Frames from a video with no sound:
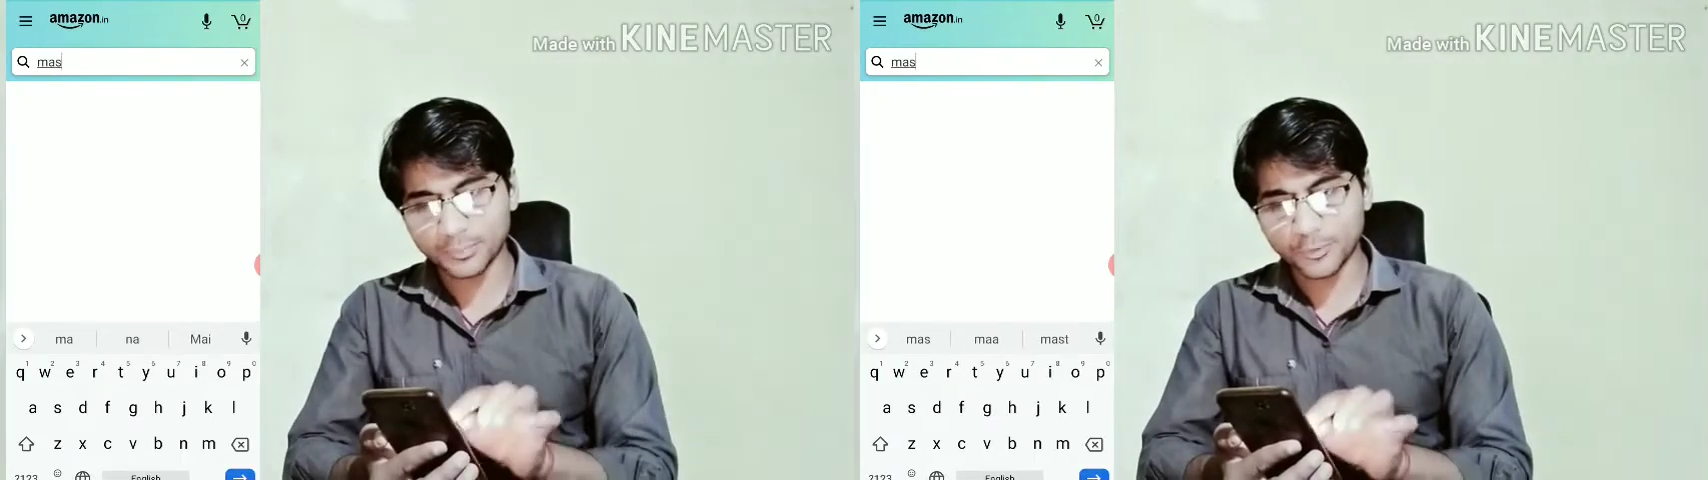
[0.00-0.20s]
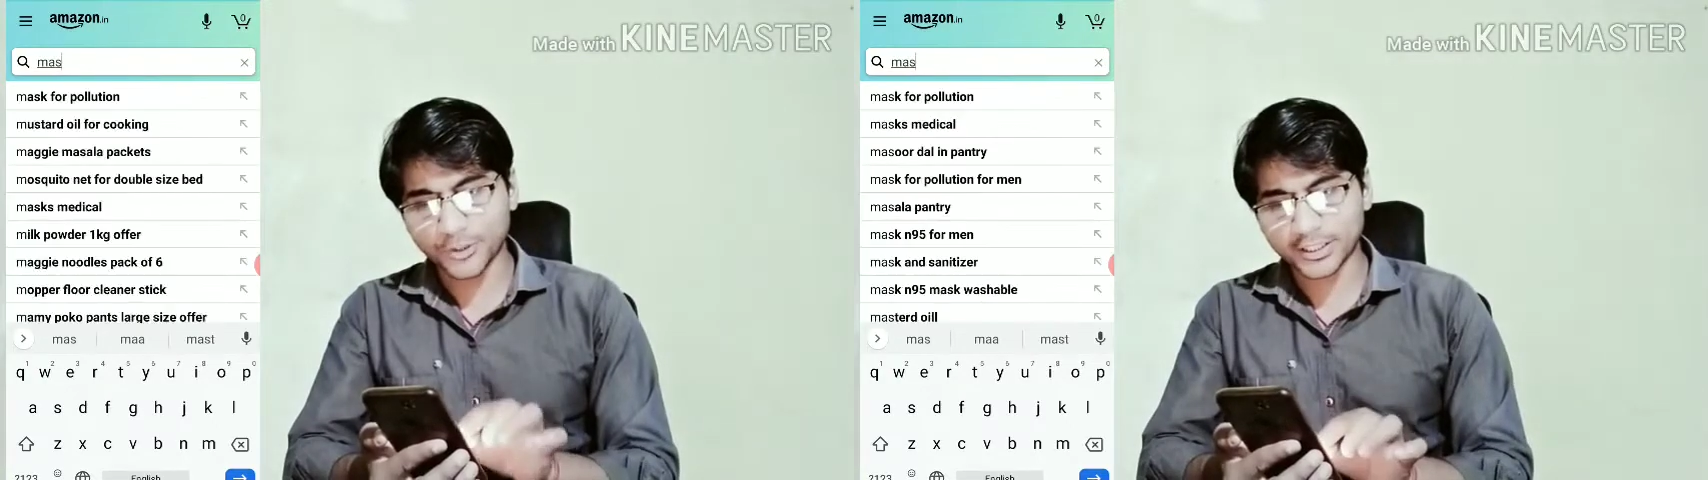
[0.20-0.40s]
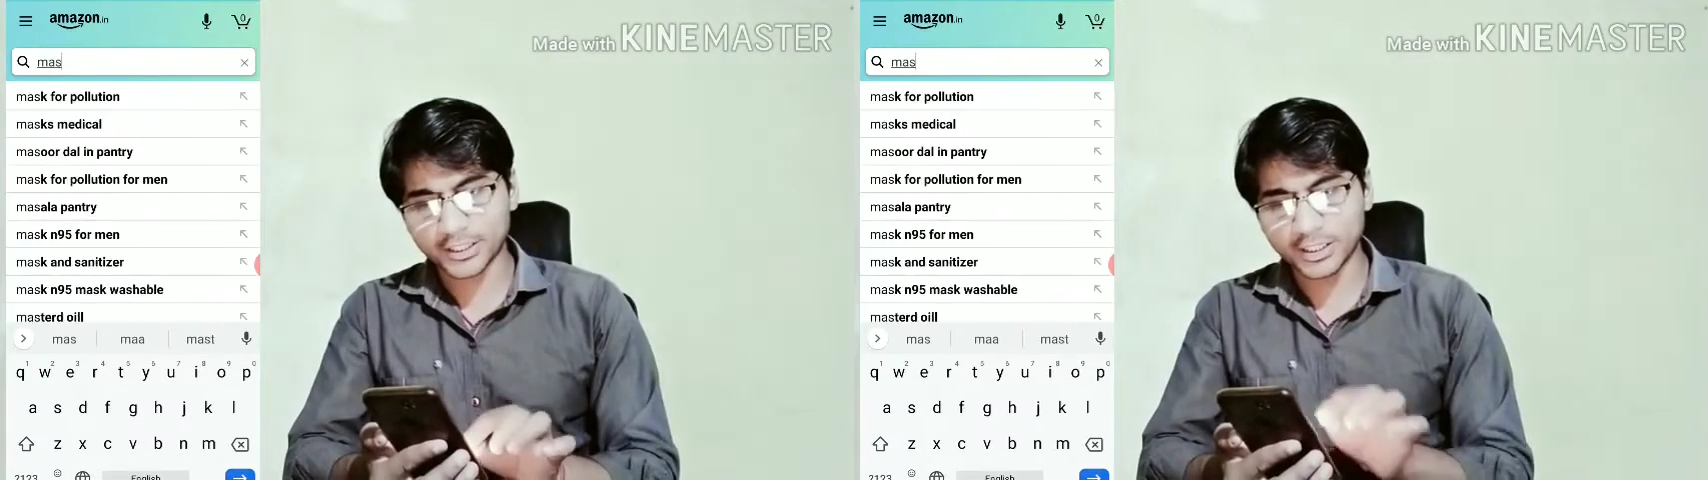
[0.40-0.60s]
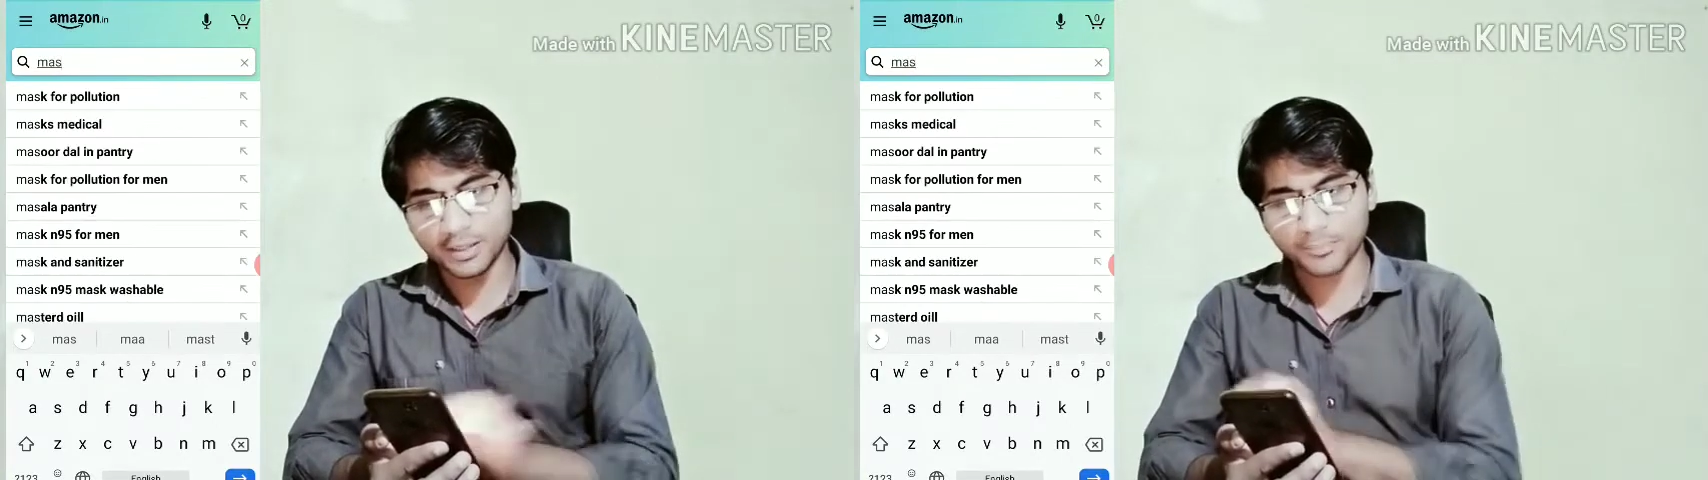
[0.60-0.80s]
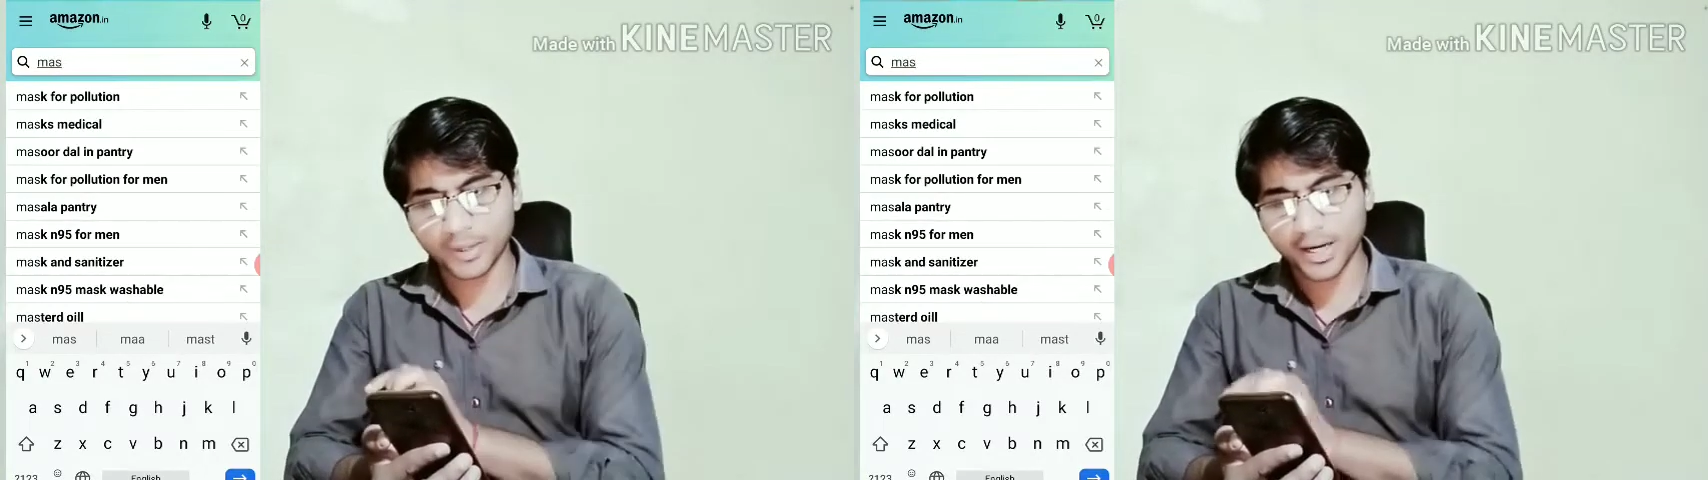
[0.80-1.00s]
प्रोडक्ट ही
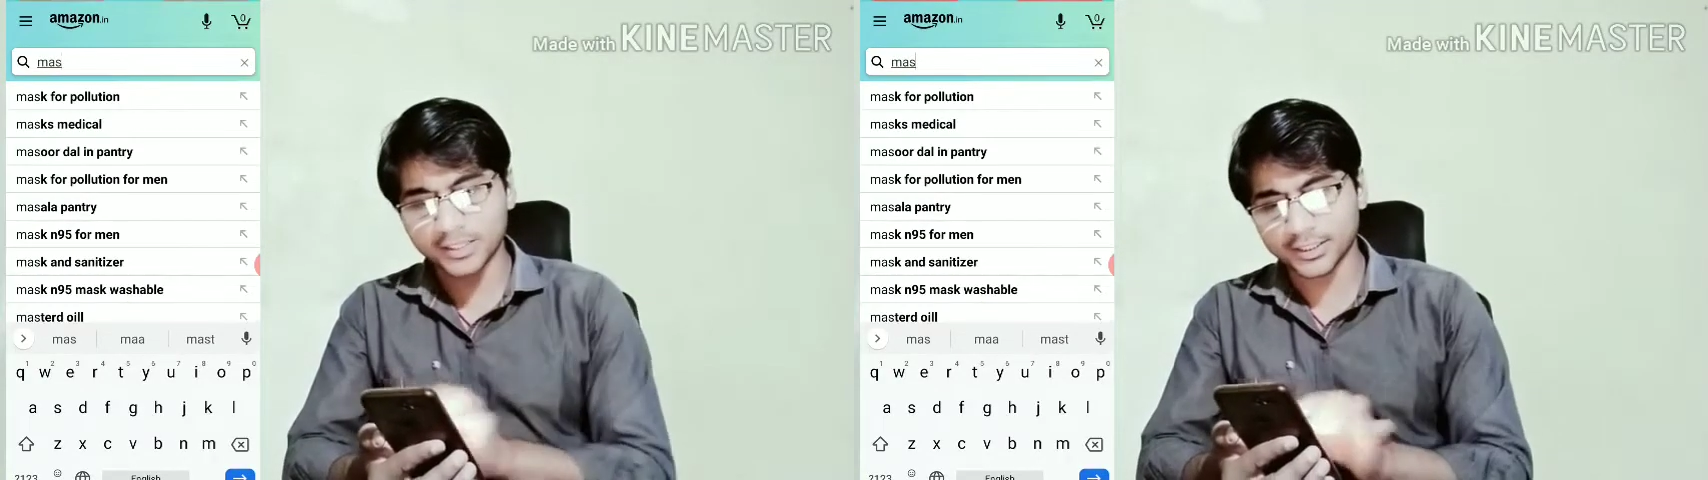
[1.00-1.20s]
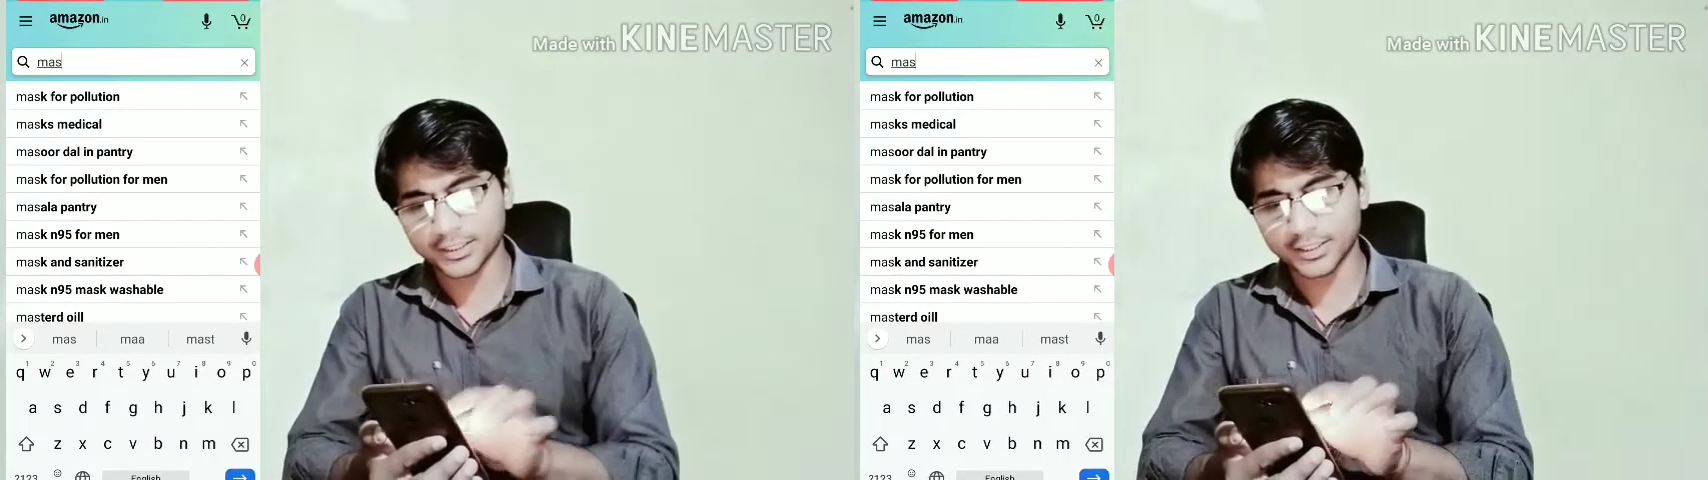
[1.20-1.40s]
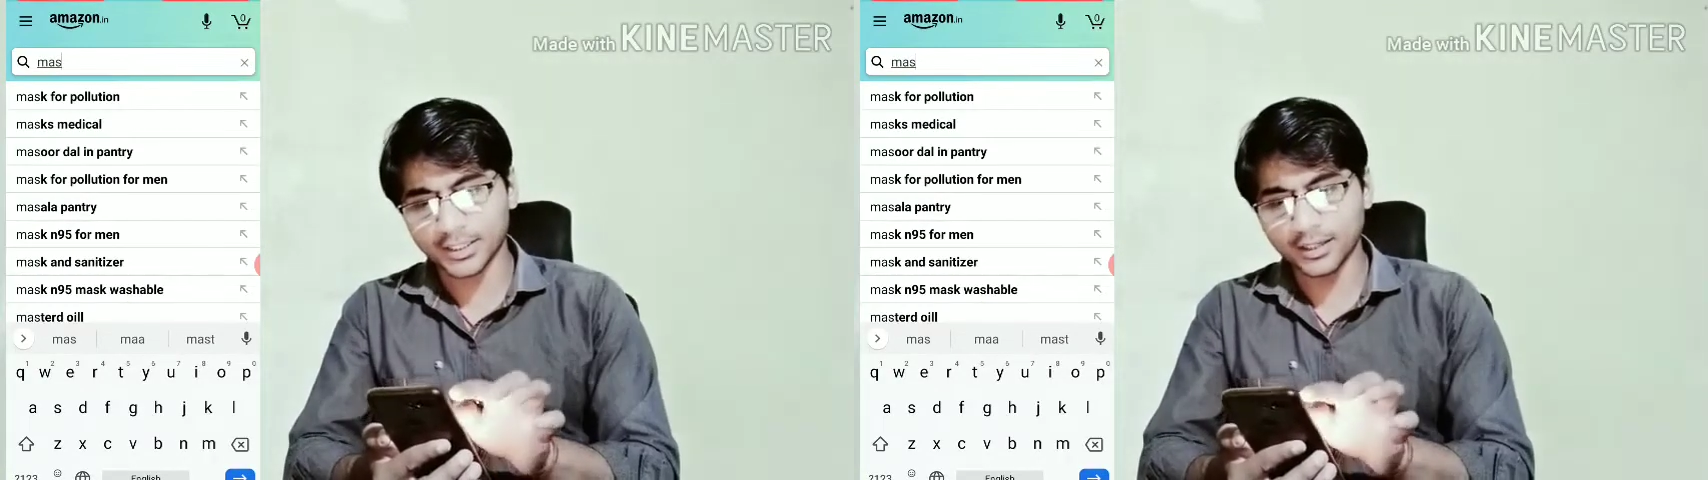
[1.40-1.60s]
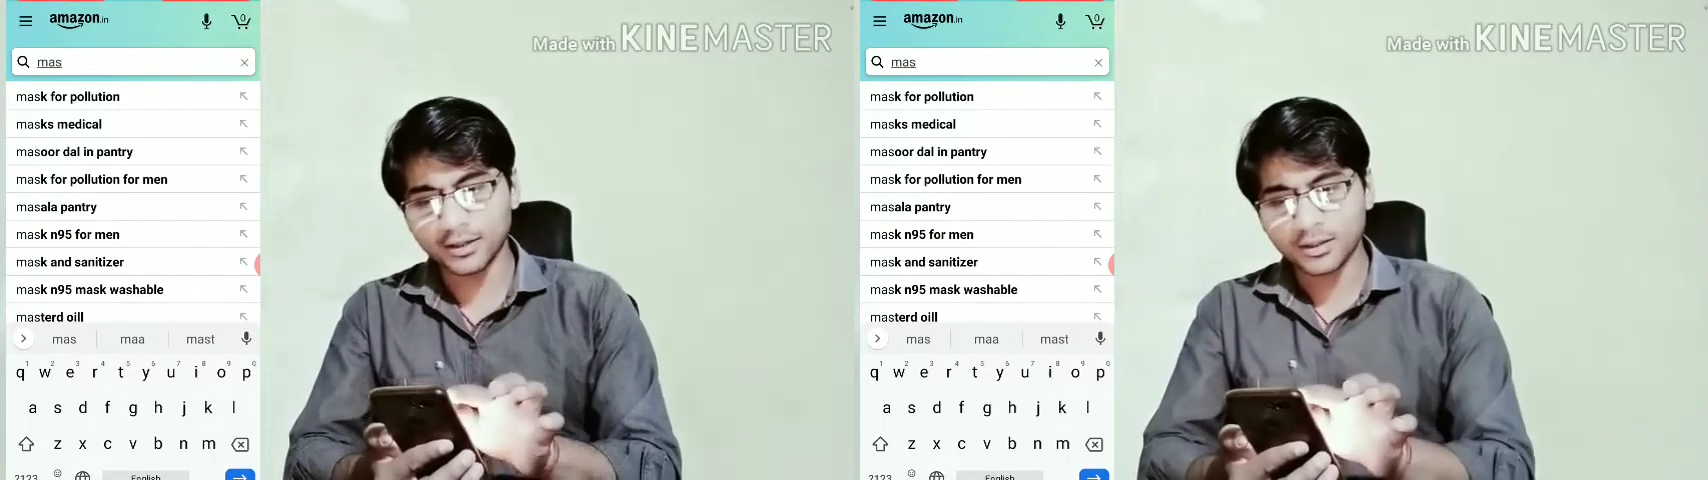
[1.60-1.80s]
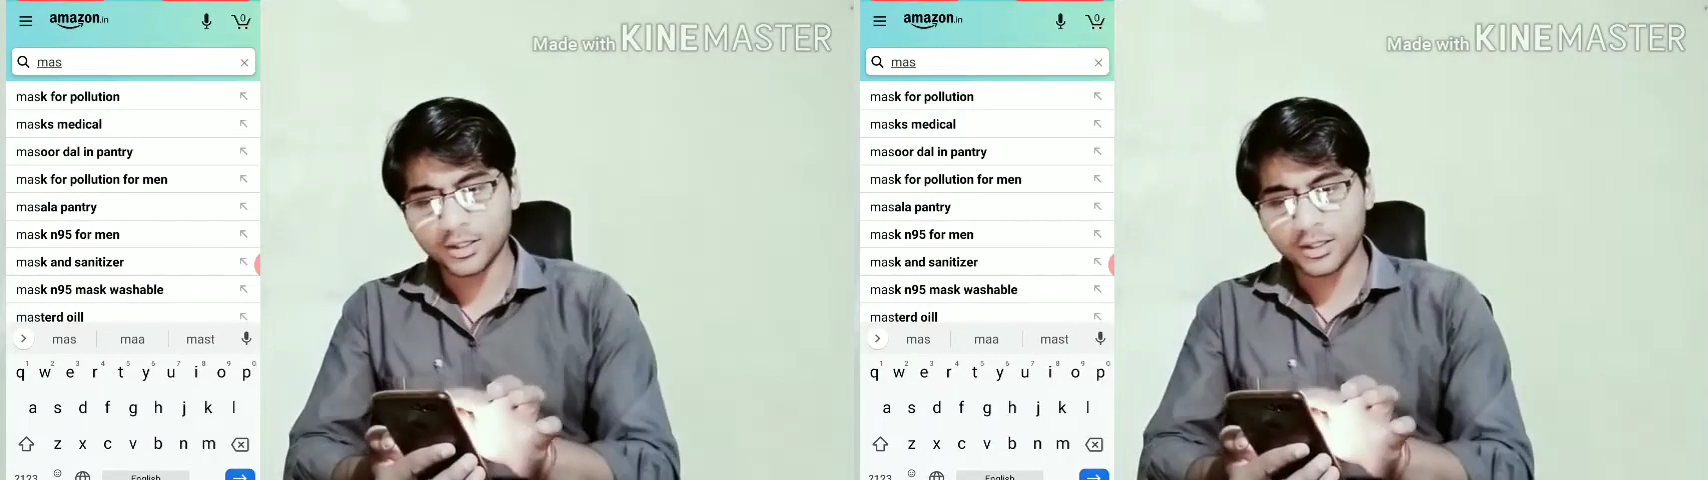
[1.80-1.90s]
हम मंगा सकते हैं